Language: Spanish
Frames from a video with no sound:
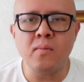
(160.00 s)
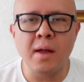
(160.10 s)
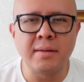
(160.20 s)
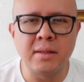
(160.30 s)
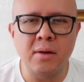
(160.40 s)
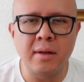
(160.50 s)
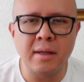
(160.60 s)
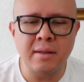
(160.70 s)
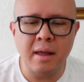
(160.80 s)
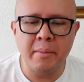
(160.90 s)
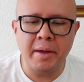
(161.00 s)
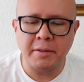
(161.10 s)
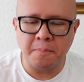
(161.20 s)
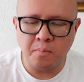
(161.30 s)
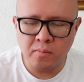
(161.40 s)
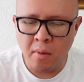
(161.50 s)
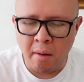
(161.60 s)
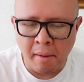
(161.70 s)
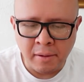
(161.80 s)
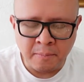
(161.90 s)
Así solitas nada más.
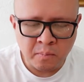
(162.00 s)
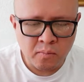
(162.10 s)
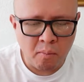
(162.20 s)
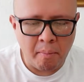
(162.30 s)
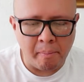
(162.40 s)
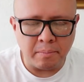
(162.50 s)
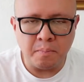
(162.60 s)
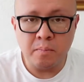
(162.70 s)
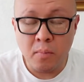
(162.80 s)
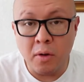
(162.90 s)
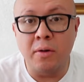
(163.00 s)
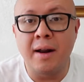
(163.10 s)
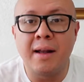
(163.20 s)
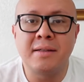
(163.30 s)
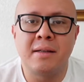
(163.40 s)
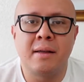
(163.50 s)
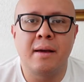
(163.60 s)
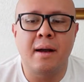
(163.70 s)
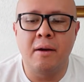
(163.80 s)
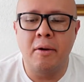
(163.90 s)
Mm. Con el aceite
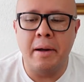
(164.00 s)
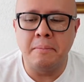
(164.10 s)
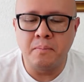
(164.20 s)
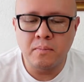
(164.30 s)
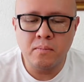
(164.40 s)
de canola